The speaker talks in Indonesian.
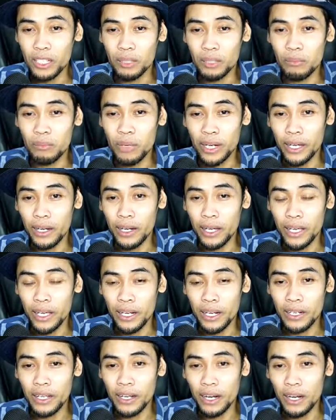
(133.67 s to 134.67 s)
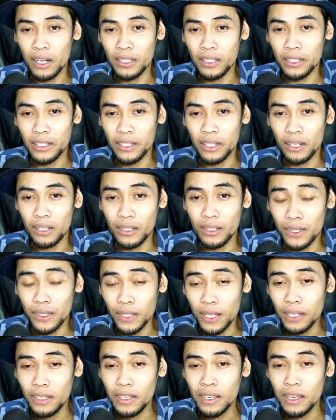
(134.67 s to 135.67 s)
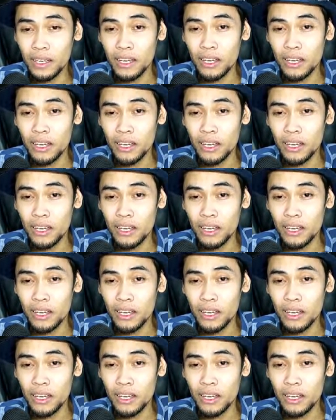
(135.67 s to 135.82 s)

di bagian akhir dari artikel kita,